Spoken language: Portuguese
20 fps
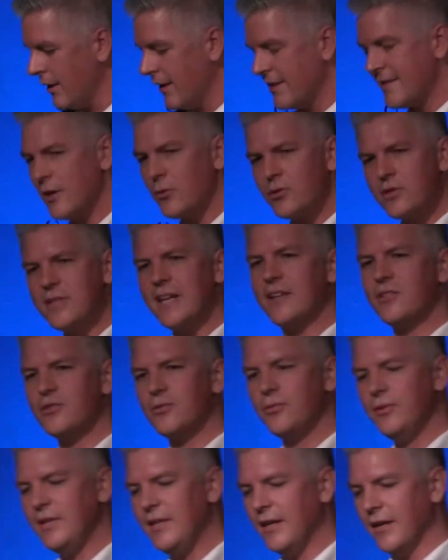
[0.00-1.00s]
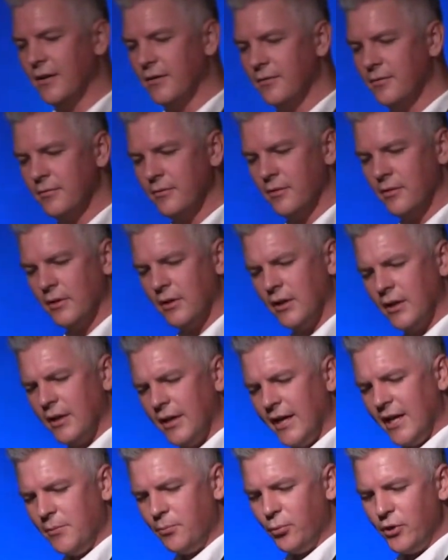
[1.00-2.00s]
Este é o sexto dia.
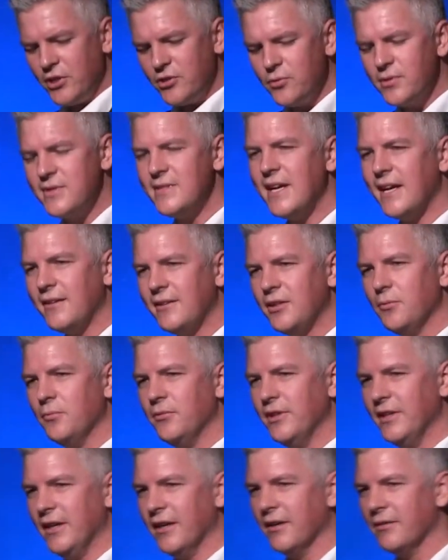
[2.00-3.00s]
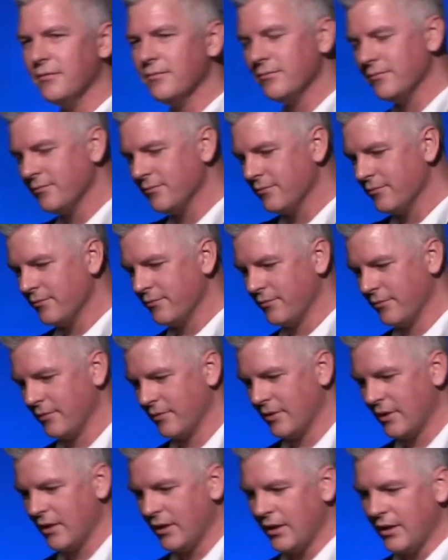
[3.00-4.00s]
E depois, no sétimo dia,
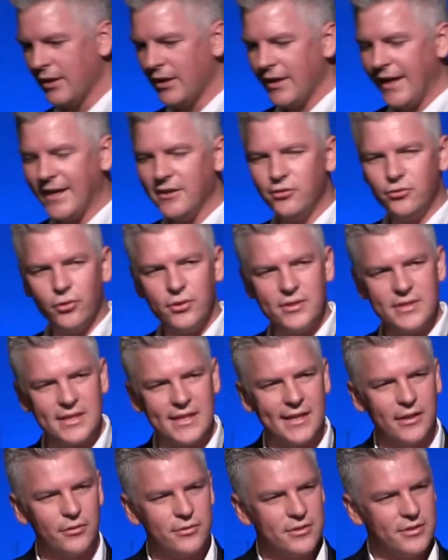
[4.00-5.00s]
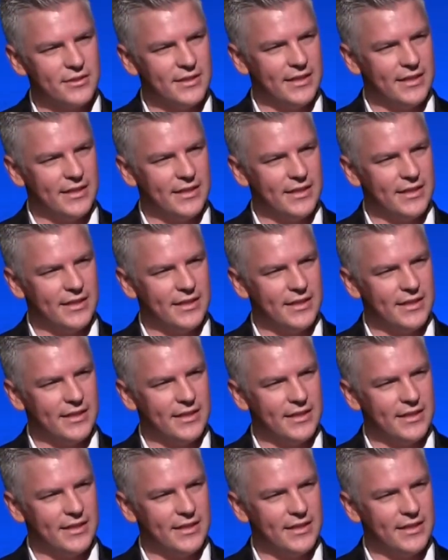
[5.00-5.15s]
em todos aqueles